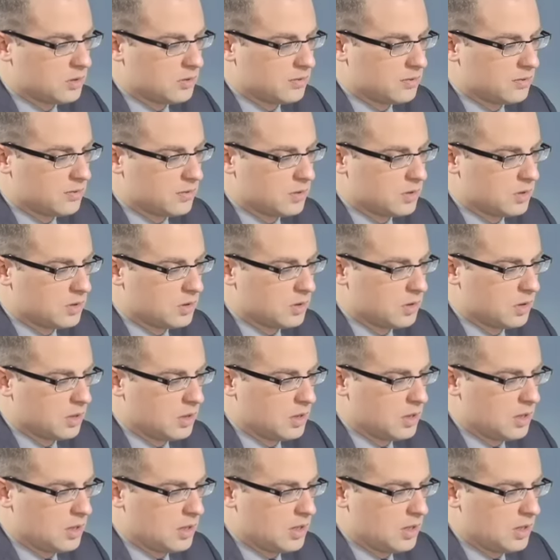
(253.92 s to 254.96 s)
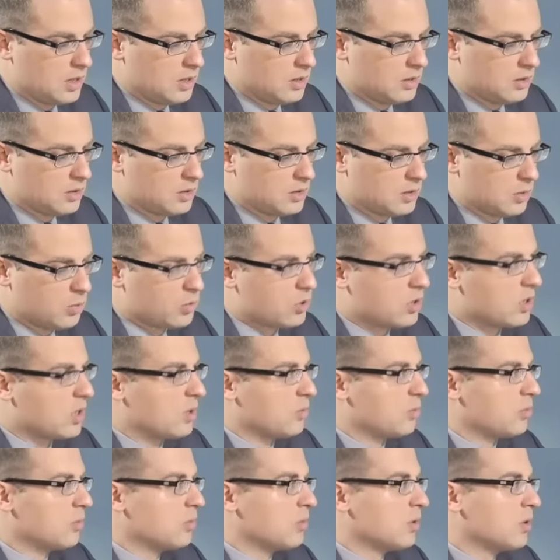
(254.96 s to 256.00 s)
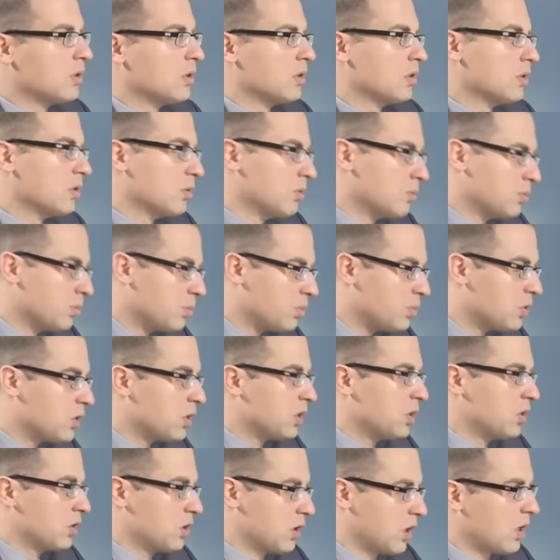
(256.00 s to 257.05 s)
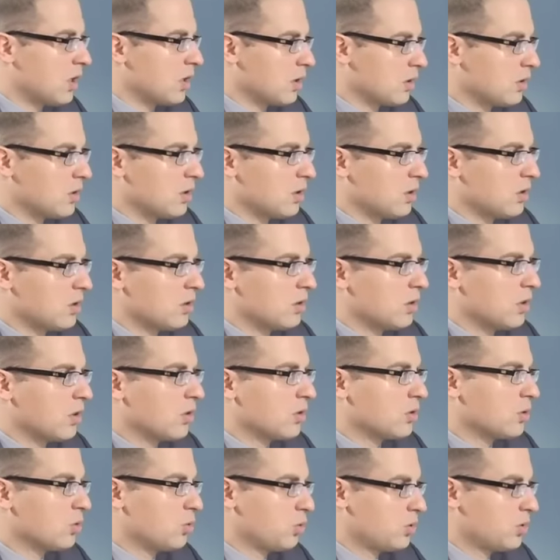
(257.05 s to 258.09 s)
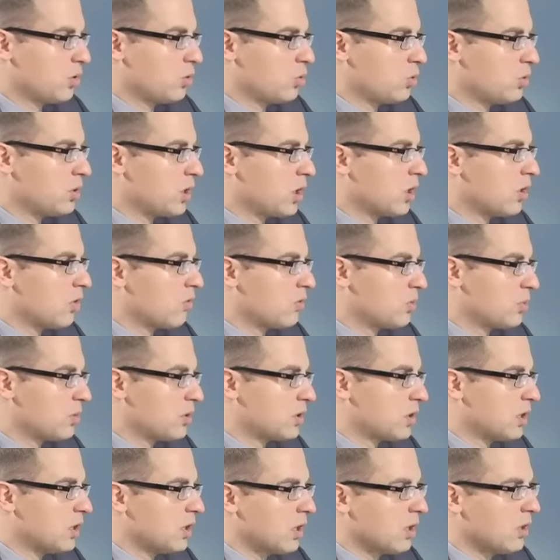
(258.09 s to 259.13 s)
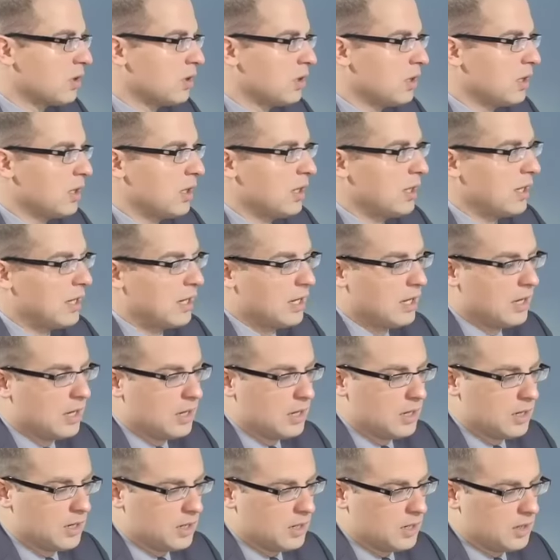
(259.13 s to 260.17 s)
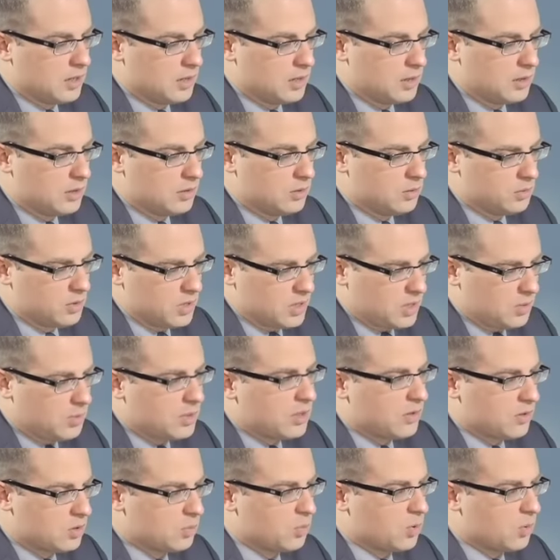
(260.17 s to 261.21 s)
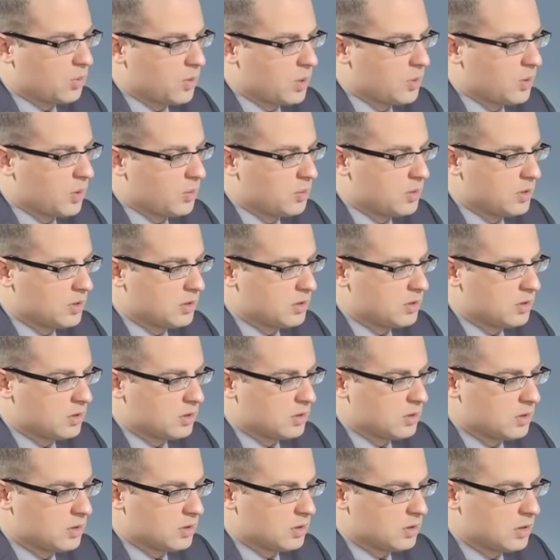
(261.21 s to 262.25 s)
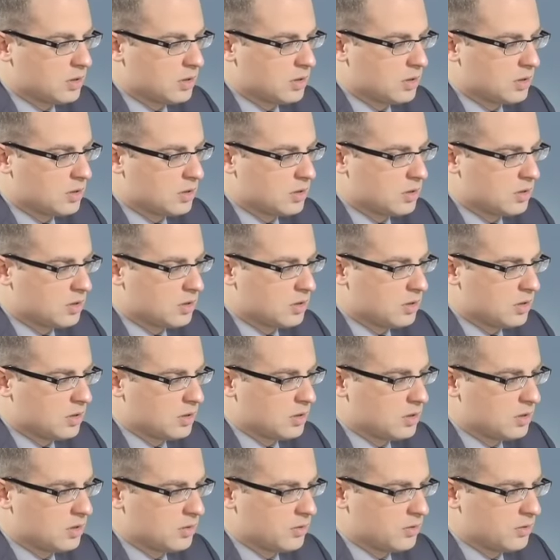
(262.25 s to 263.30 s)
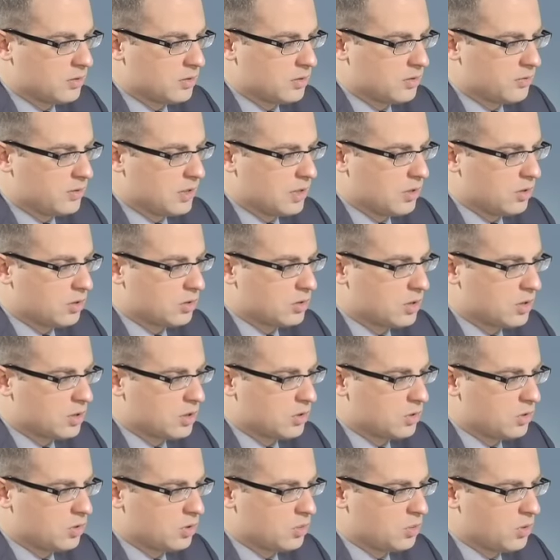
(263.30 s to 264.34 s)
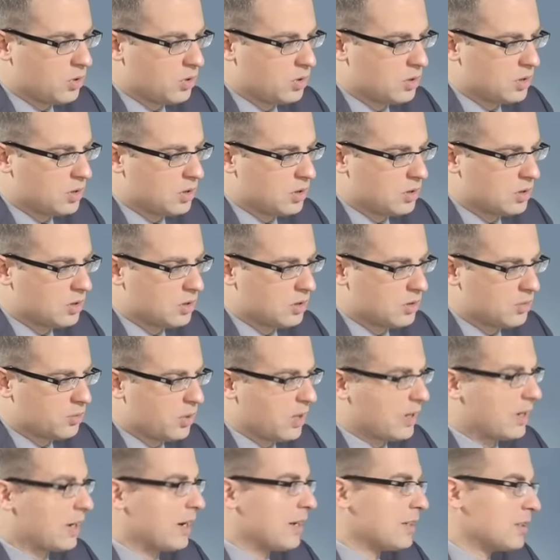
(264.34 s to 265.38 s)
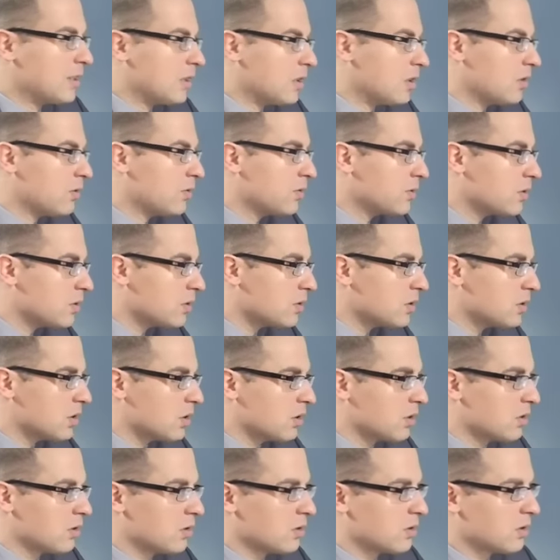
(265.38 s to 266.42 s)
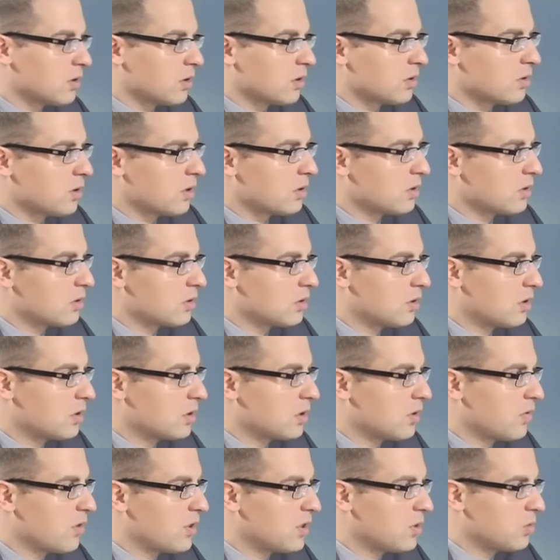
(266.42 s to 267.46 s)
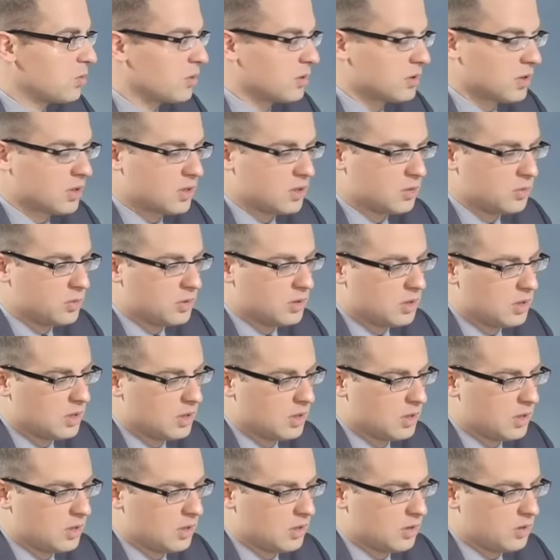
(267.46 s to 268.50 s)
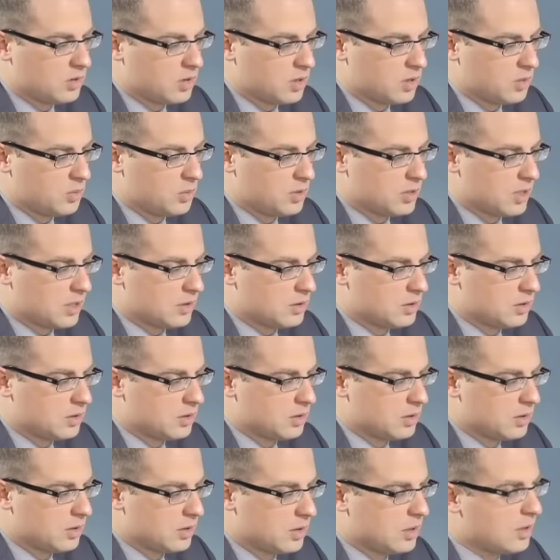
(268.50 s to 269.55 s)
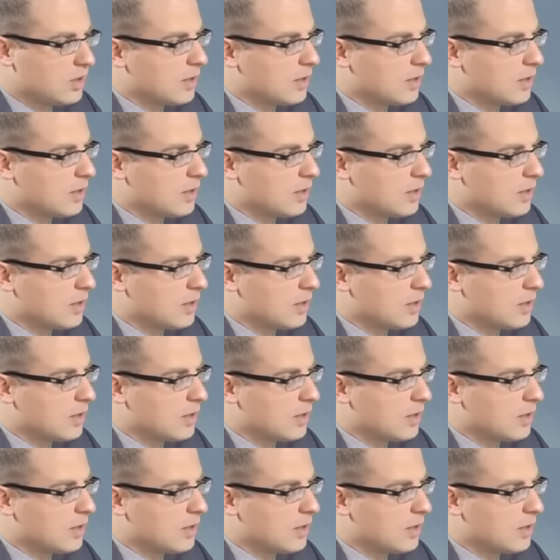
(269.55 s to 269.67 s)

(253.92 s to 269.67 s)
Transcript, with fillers: w z założeniem przyjścia tej, tego sojuszniczego wzmocnienia. E, tutaj chyba największym problemem jest, e, jest, jest e, wielkość naszych sił zbrojnych, brak rezerw, z czego, z czego zrezygnowaliśmy ostatnimi, ostatnimi czasy. No właśnie,